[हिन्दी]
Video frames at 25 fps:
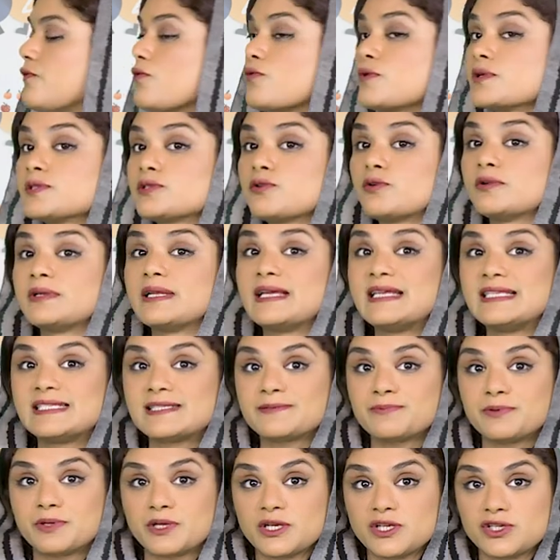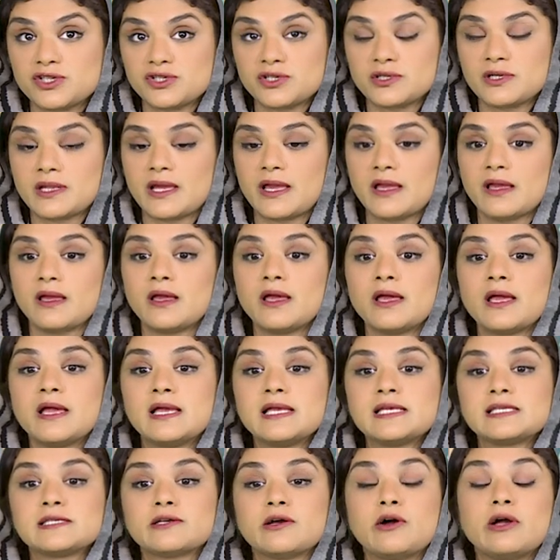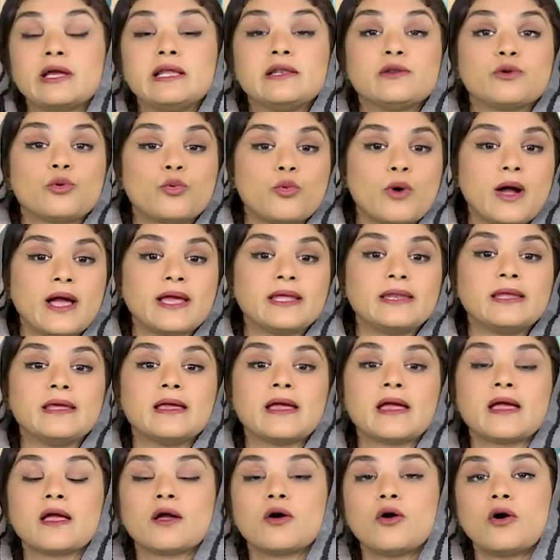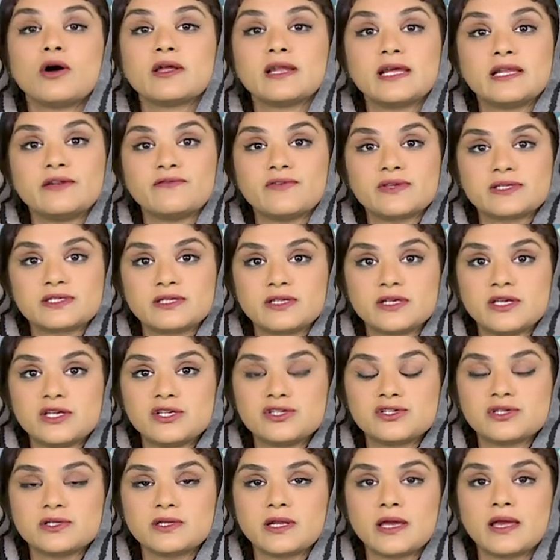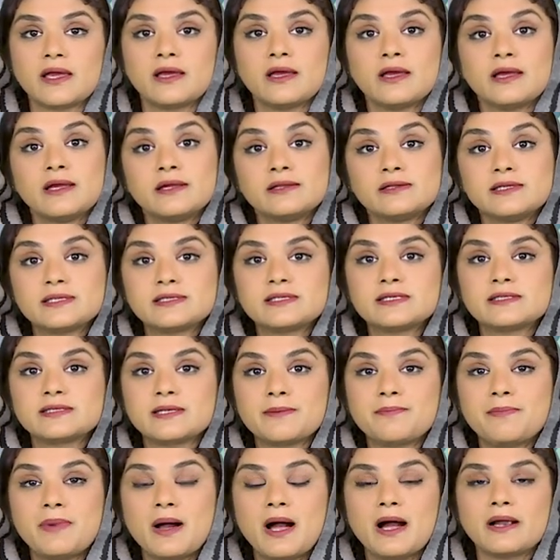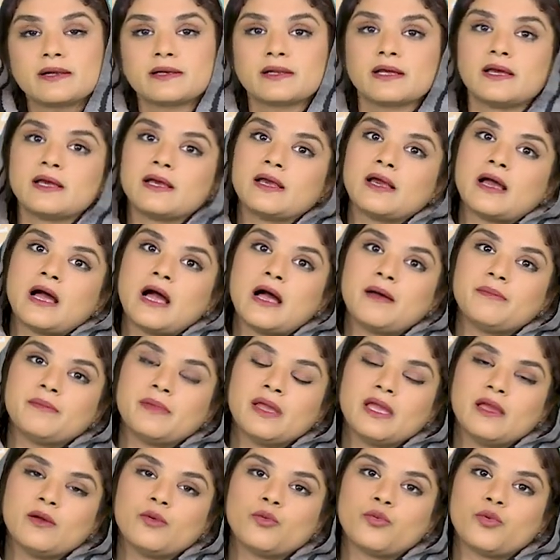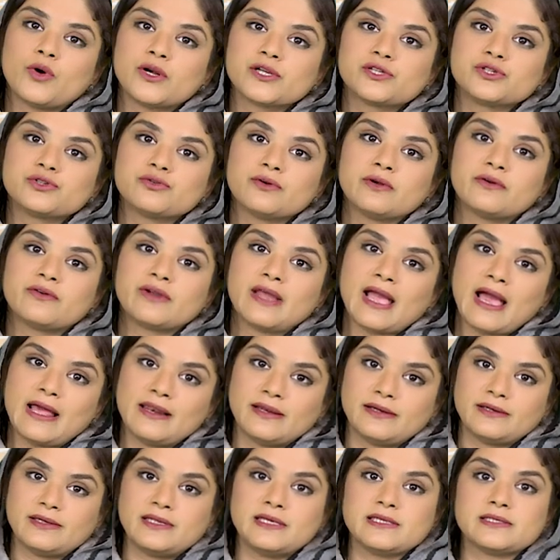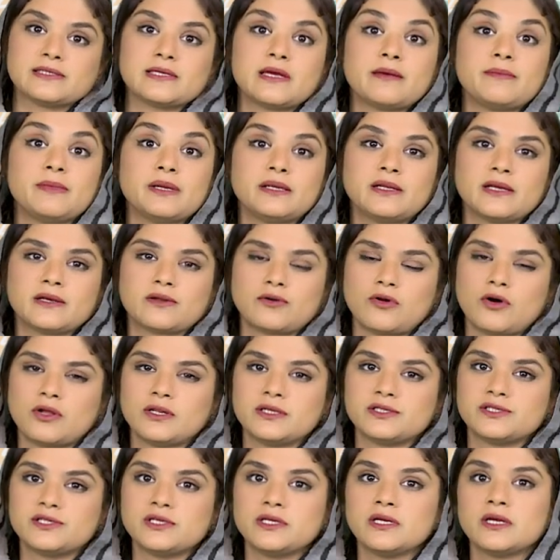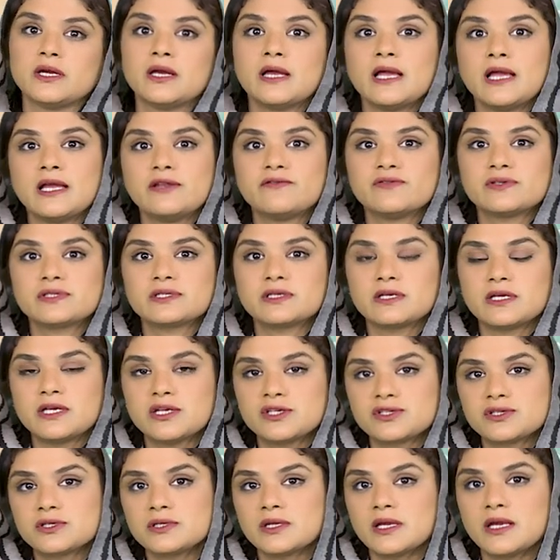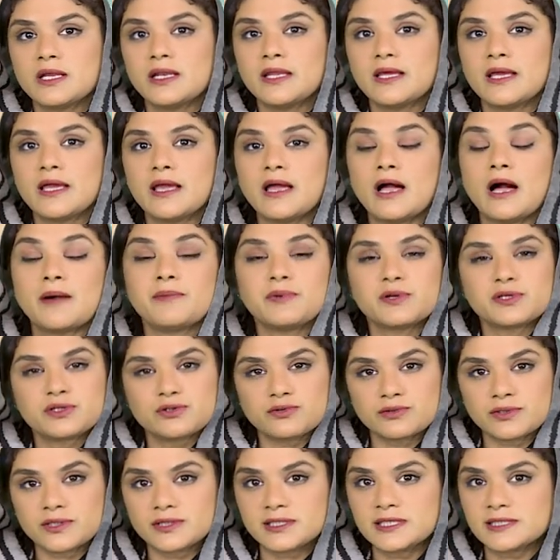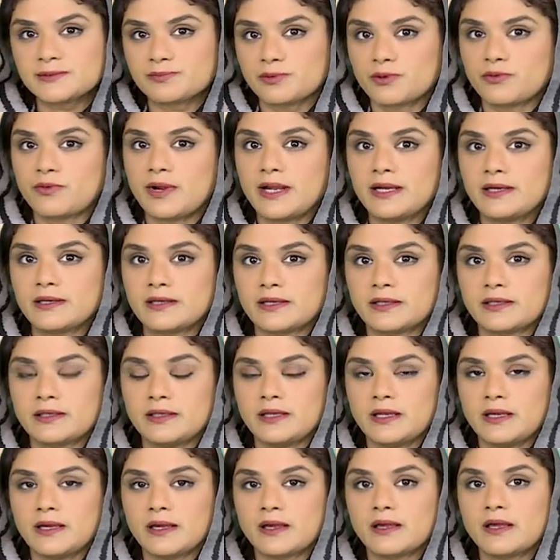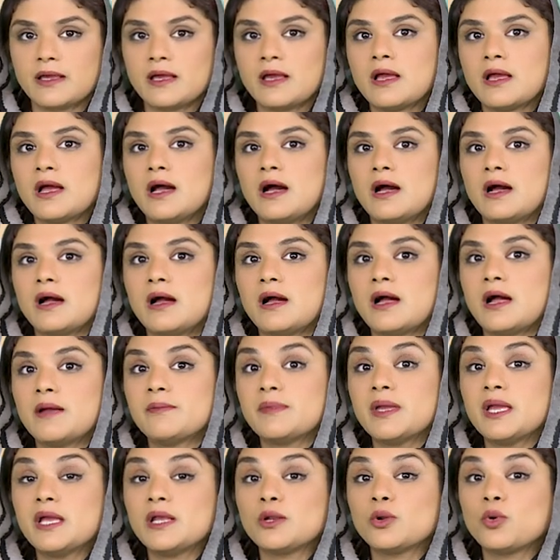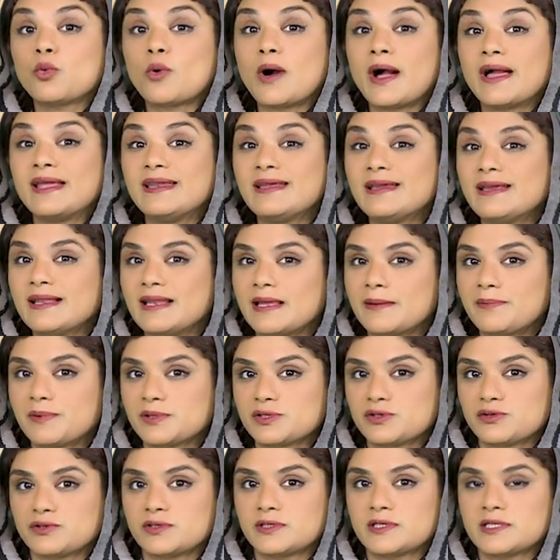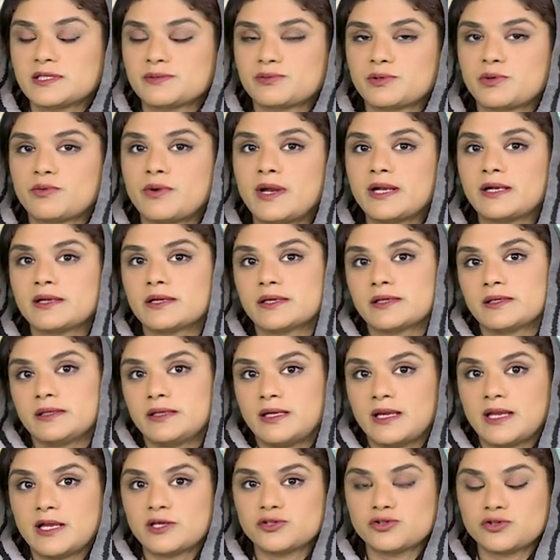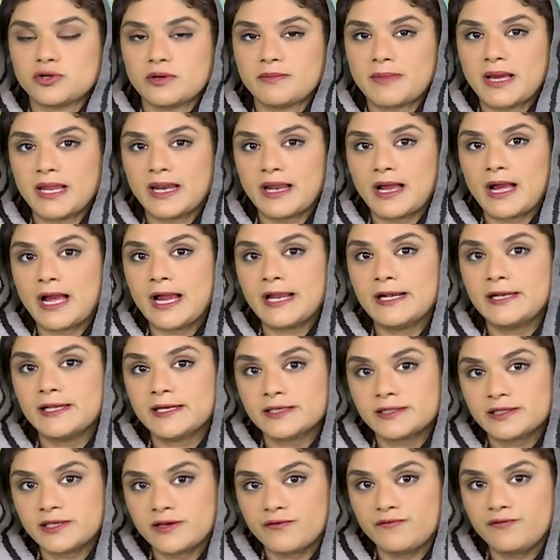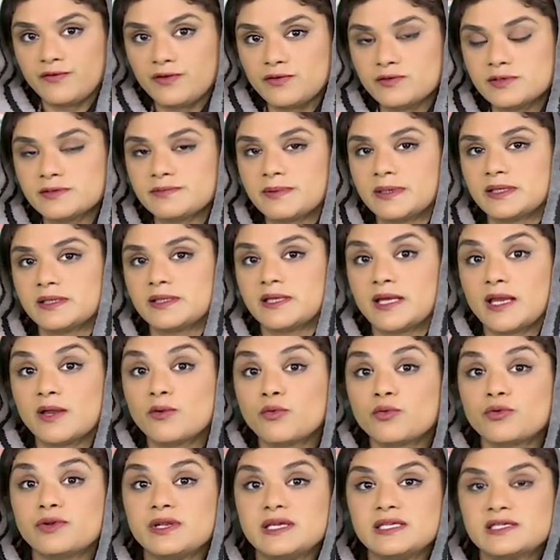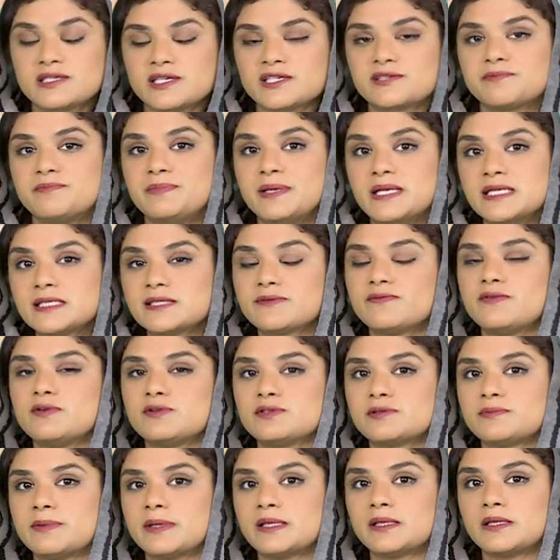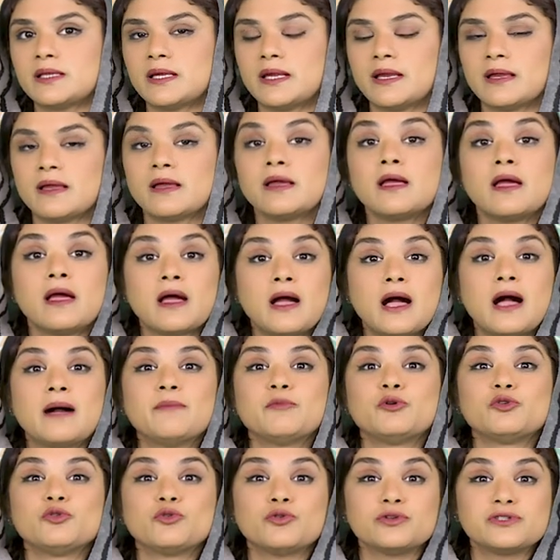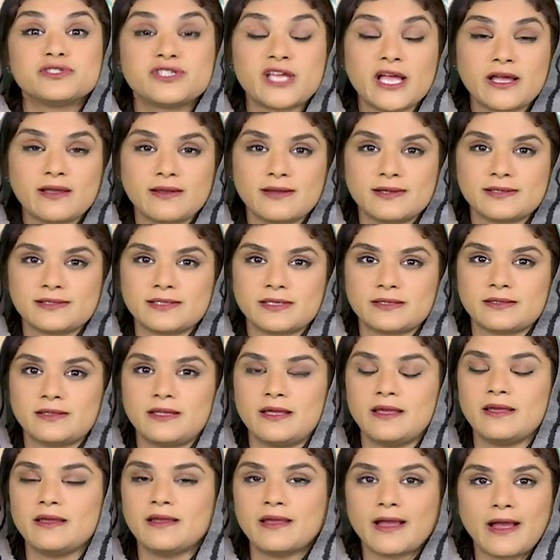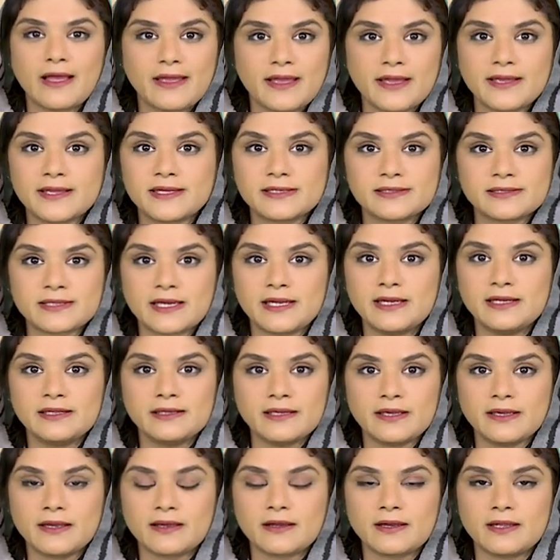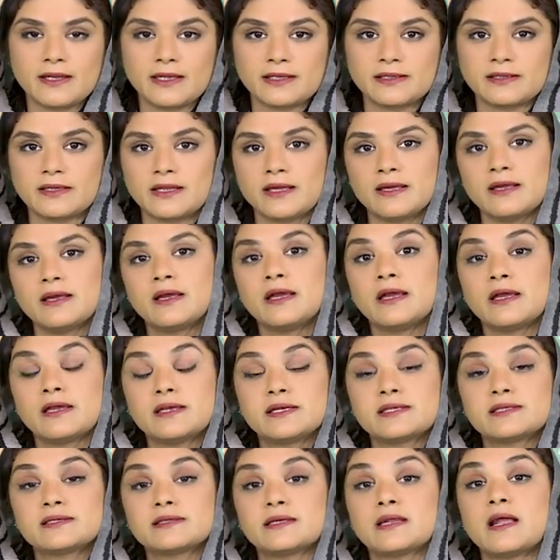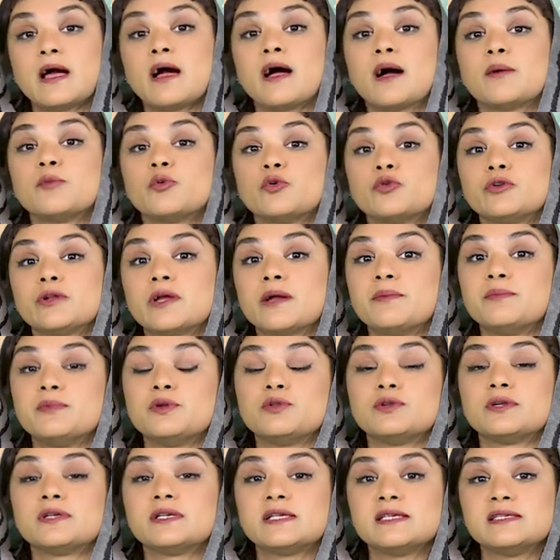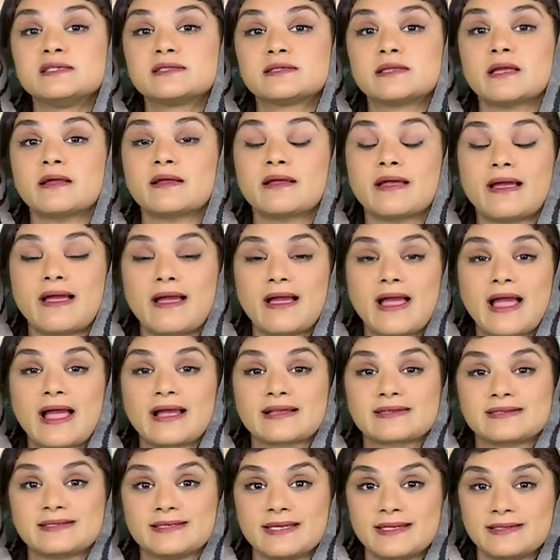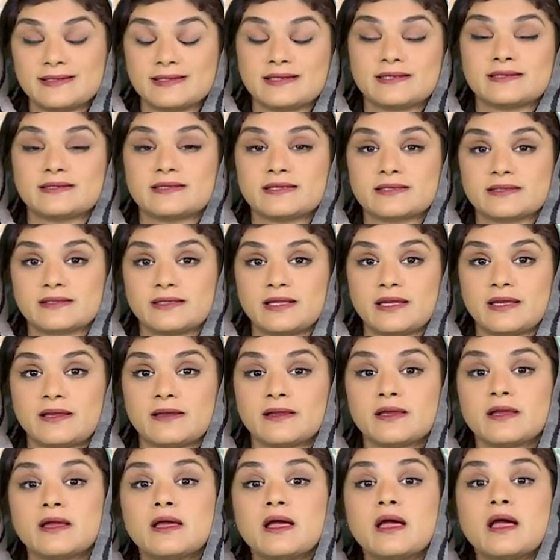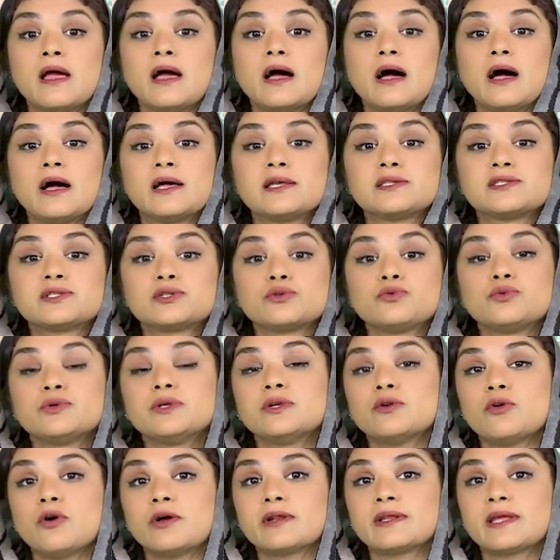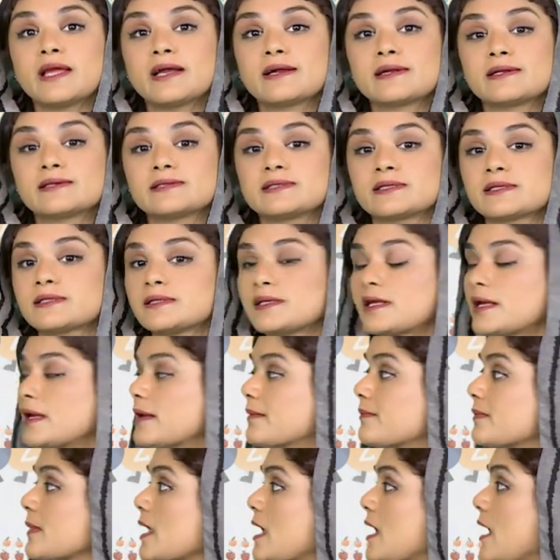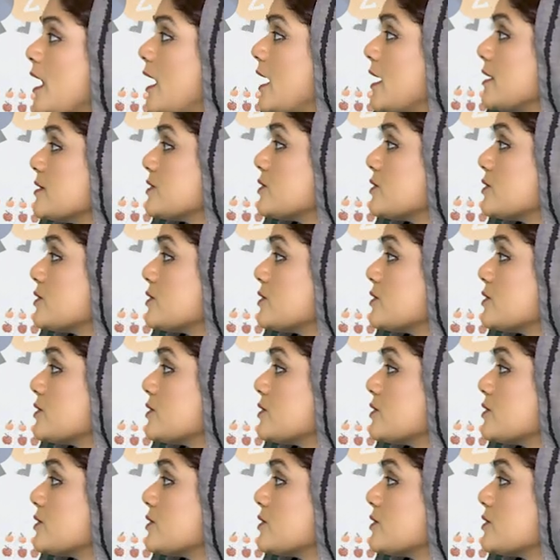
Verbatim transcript: फोकस ऑन इंस्पिरेशन है इंक्वायरी है और इन्वेस्टिगेशन है दिस इज़ अ पार्ट हमें वर्चुअल रियलिटीज़ हमें टेक्नोलॉजी इन्वेस्टिगेशन के लिए अपॉर्चुनिटीज़ प्रोवाइड करती हैं uh, हमें इंक्वायरी के लिए अपॉर्चुनिटीज़ प्रोवाइड करती हैं जो हमारे आइडियाज़ या व्यूज़ बनते हैं वो रिसर्च बेस्ड व्यूज़ बनते हैं हम उनको चेक कर सकते हैं कि आया ये सही थे या गलत थे किस तरह हम उन कम्युनिटीज़ तक एक्सेस कर सकते हैं स्टूडेंट और क्या कर सकते हैं